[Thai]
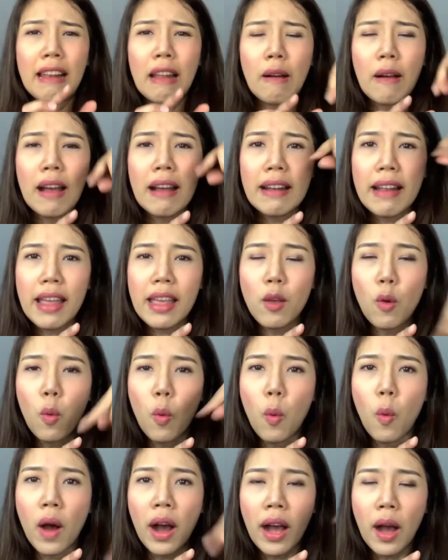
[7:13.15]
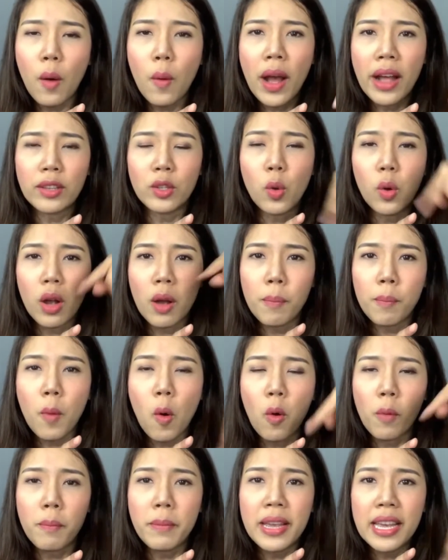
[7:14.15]
แล้วข้างในหัวเขาอ่ะสก
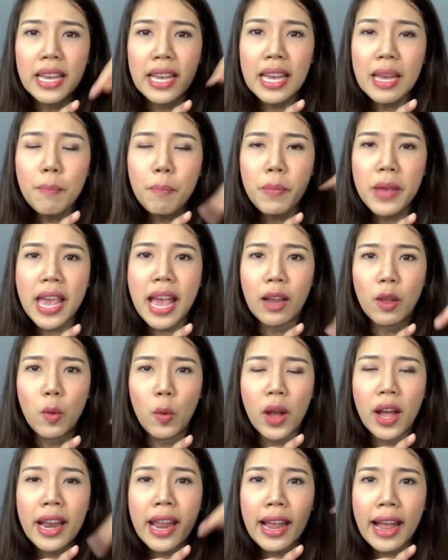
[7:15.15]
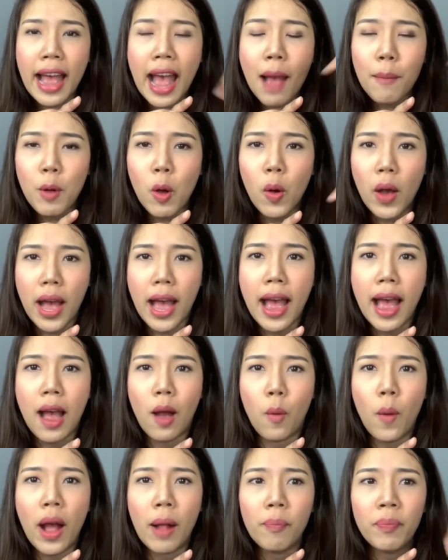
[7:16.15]
ปรกมีขี้เปียกอยู่ข้างในคราบขา
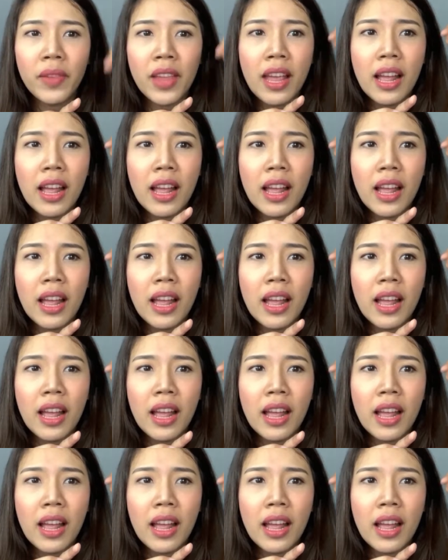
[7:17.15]
วๆอ่ะ